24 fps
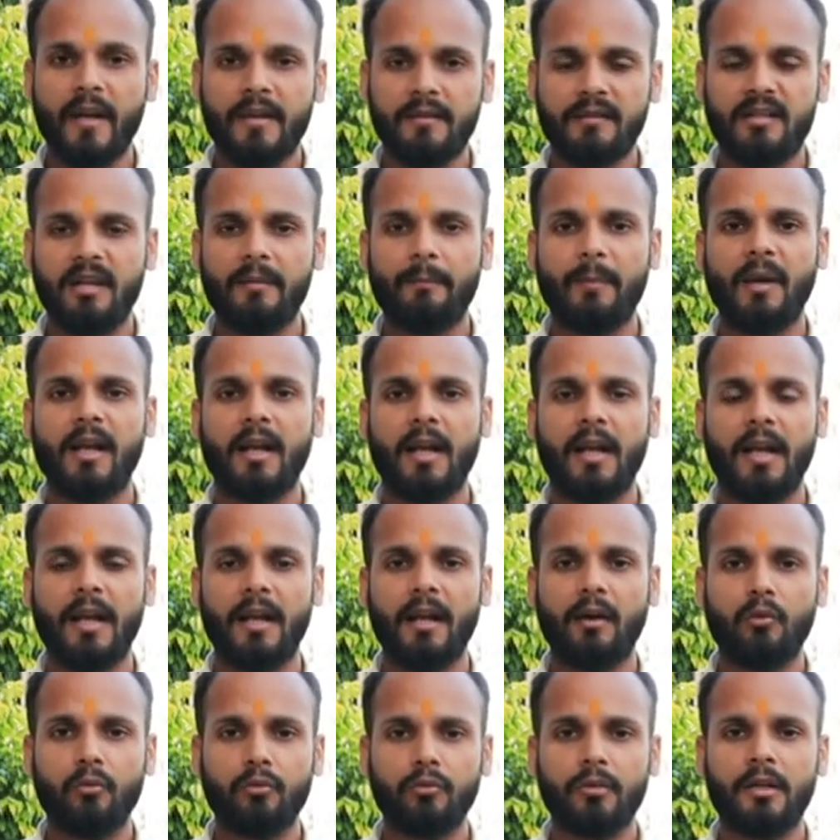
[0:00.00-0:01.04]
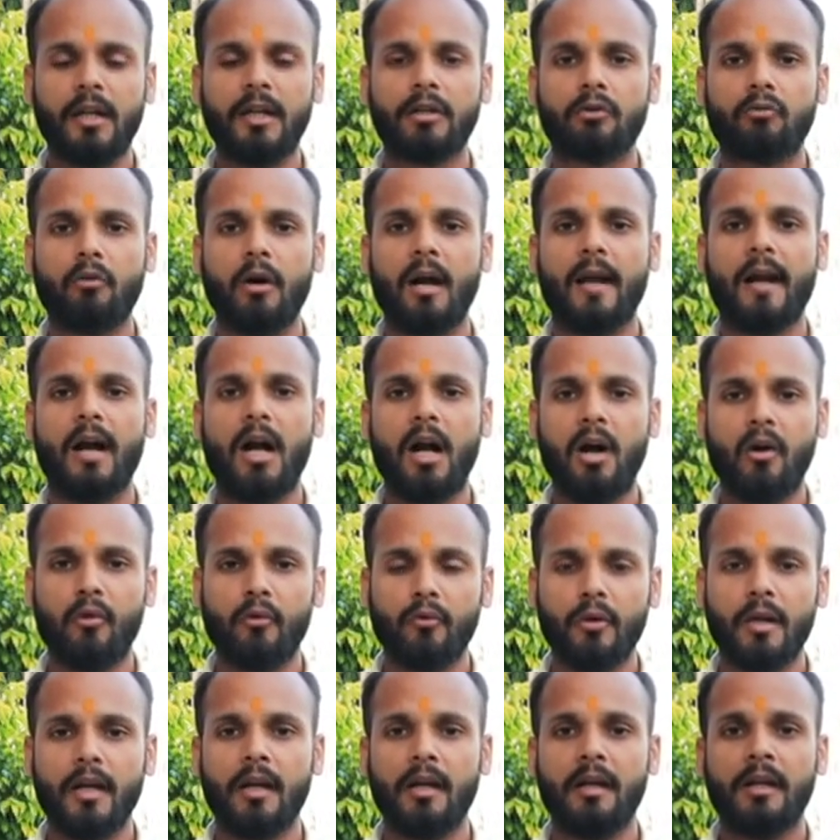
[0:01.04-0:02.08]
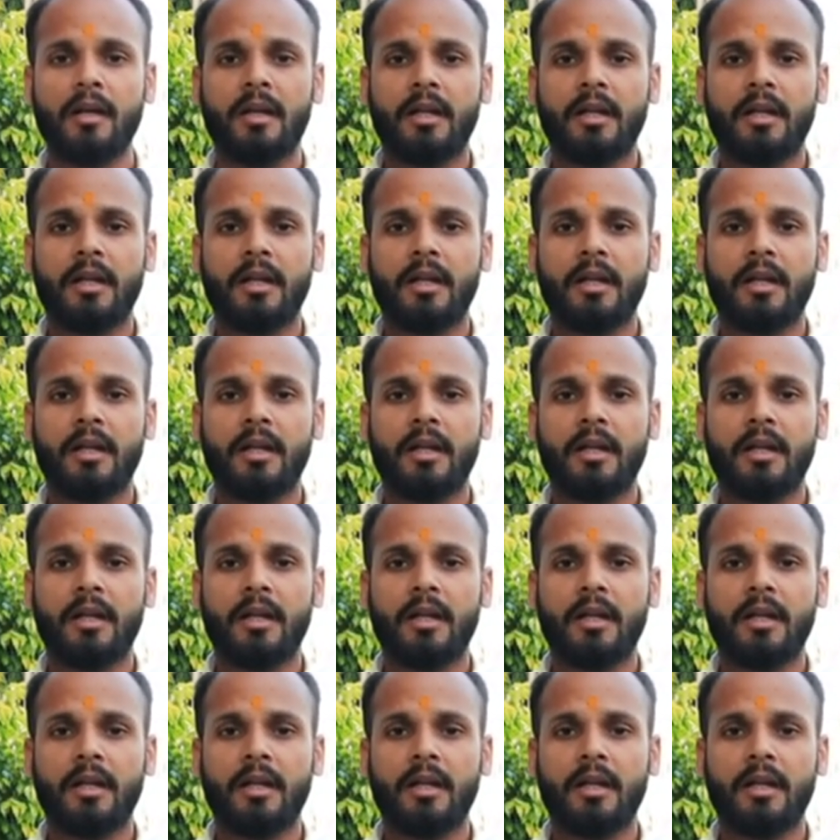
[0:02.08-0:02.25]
प्रिंसिपल हैं उनके द्वारा उन्हें